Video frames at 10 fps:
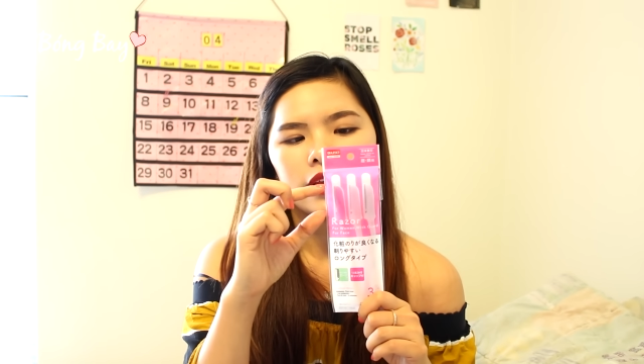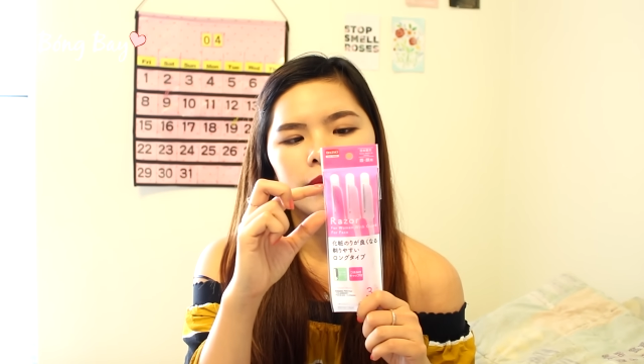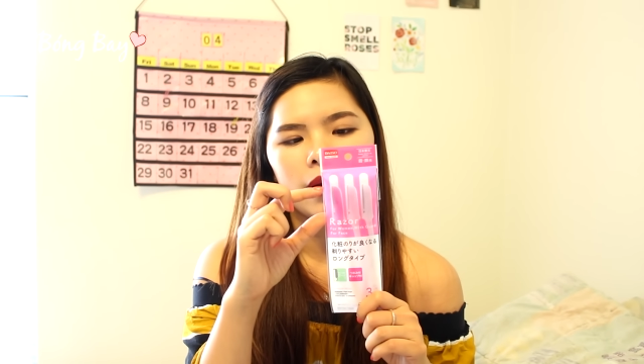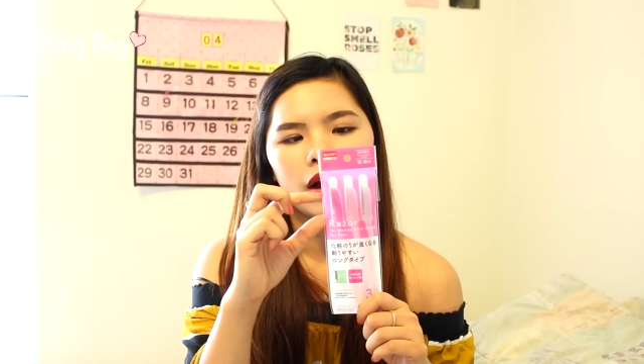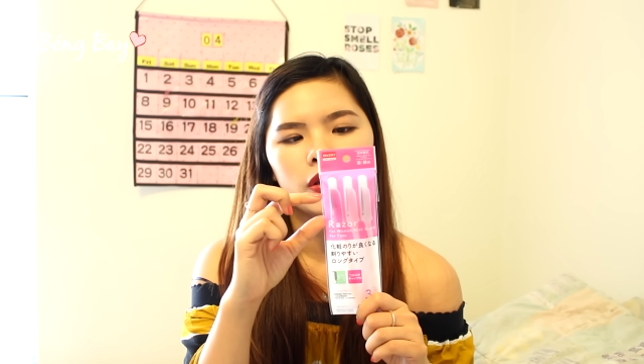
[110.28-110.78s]

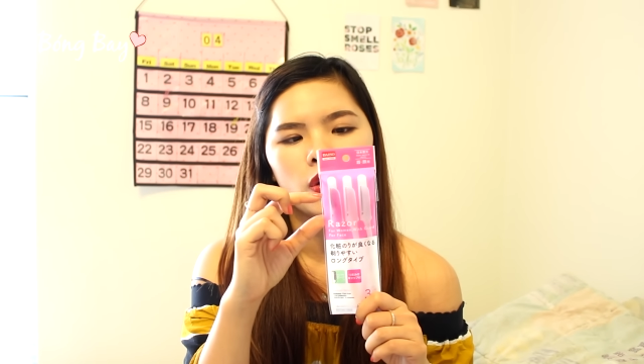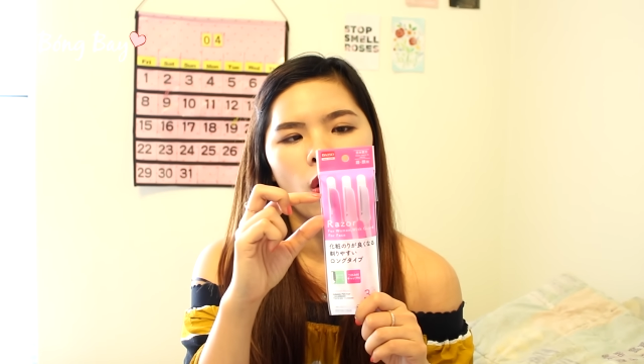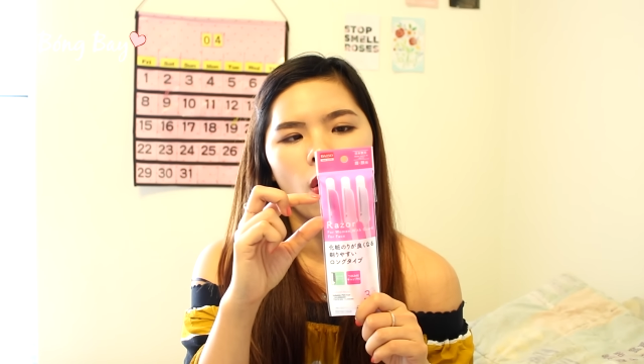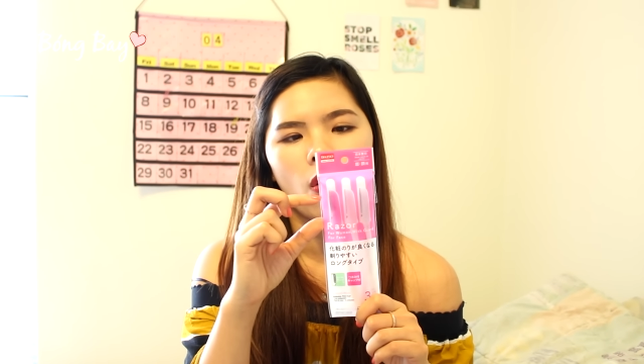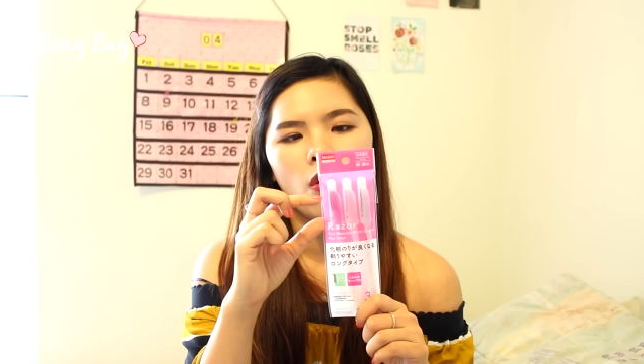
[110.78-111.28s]
nhưng mà ở
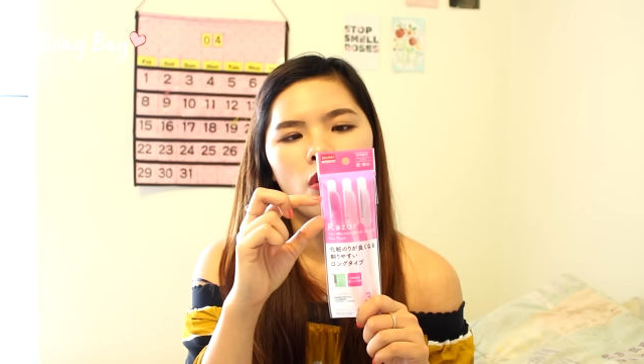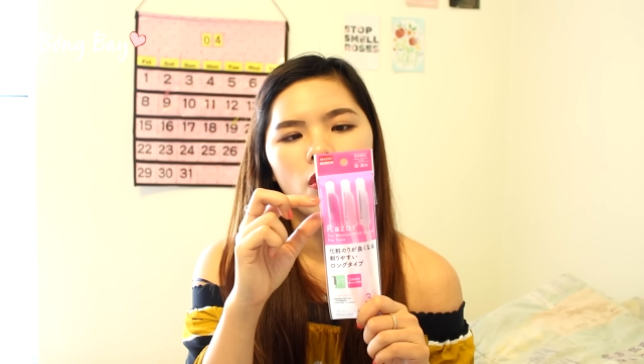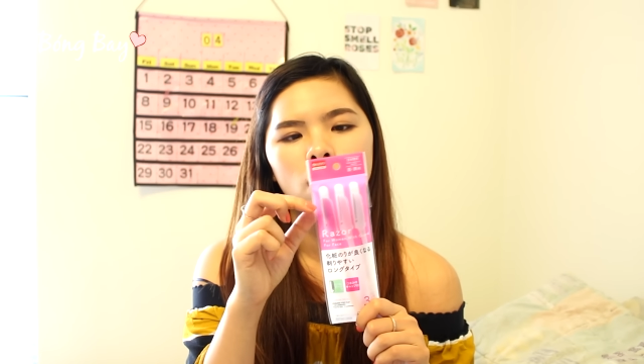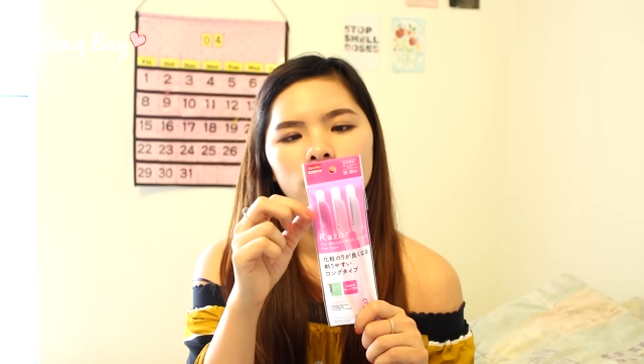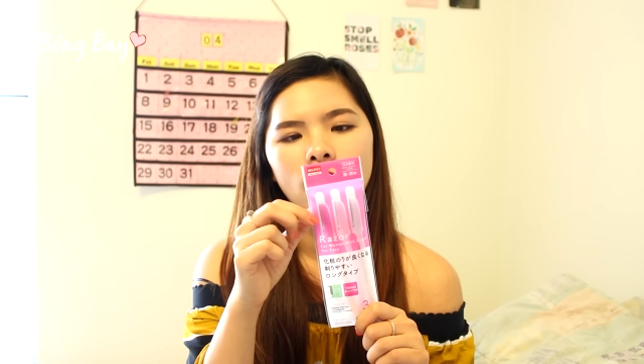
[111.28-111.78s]

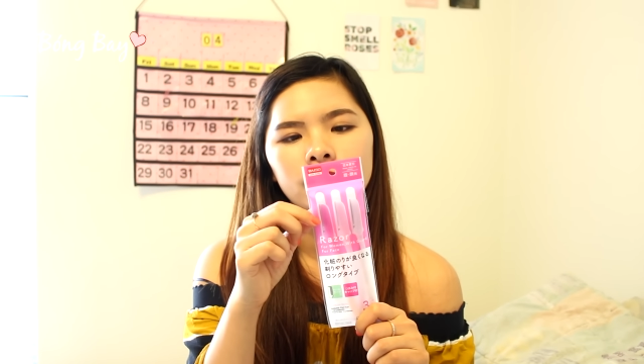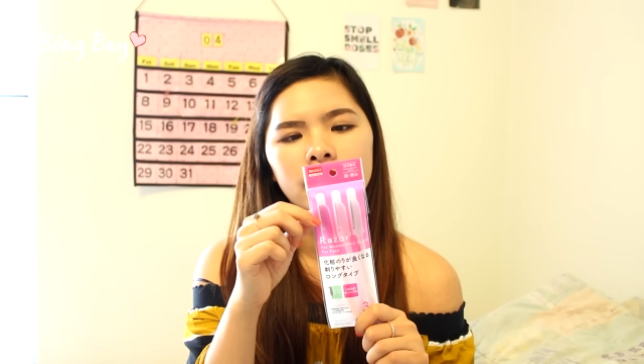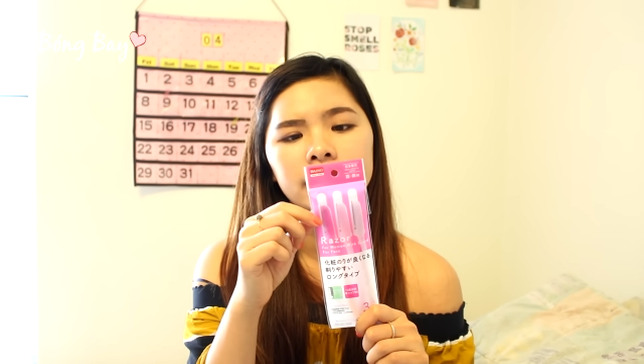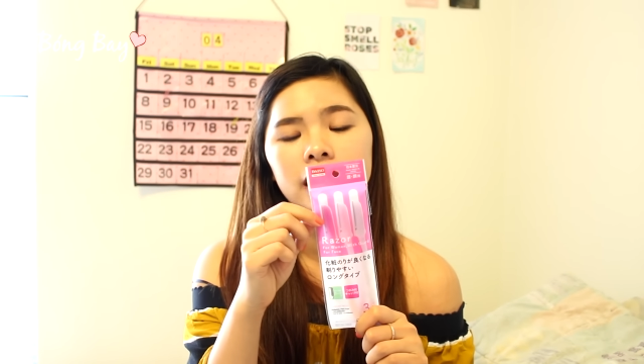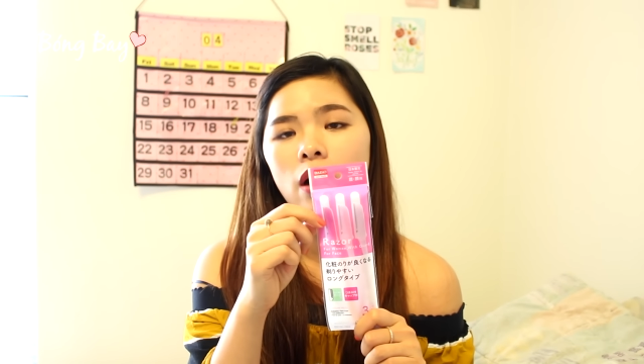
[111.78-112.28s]
chỗ bóng đi
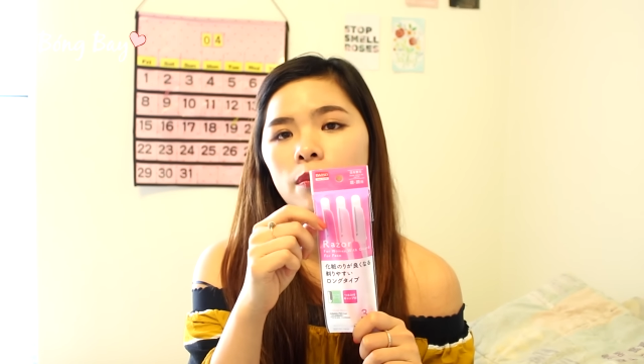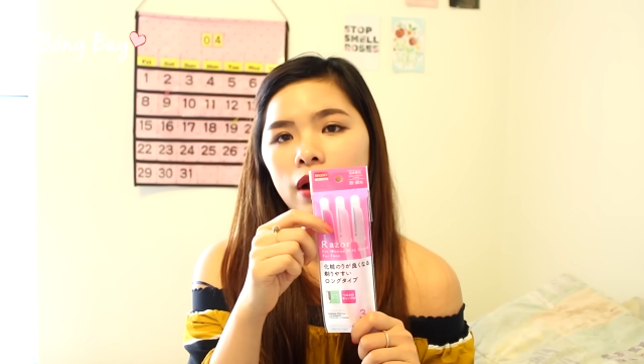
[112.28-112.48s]
thì không